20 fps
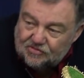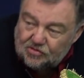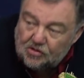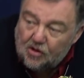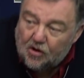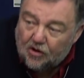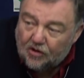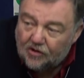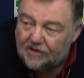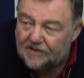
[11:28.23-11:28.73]

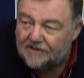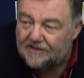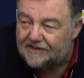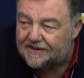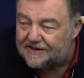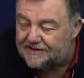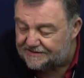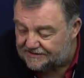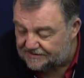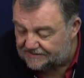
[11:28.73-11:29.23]
Noch
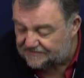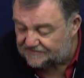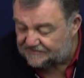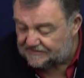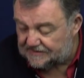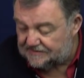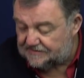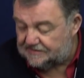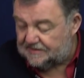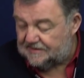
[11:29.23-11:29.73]

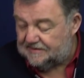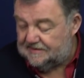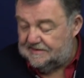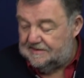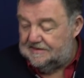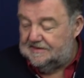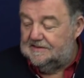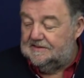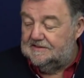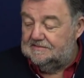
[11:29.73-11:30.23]
interessanter.
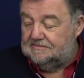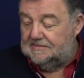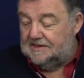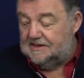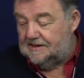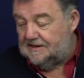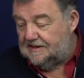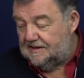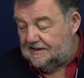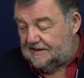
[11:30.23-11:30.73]

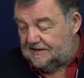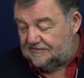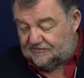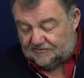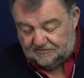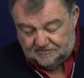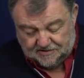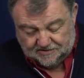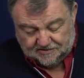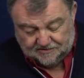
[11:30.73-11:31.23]
Naja, er hat
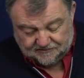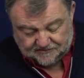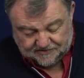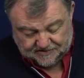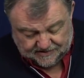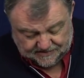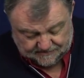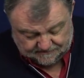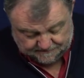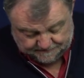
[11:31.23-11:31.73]
schon wieder
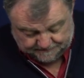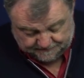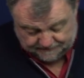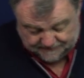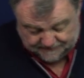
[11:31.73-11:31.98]
aufgegeben.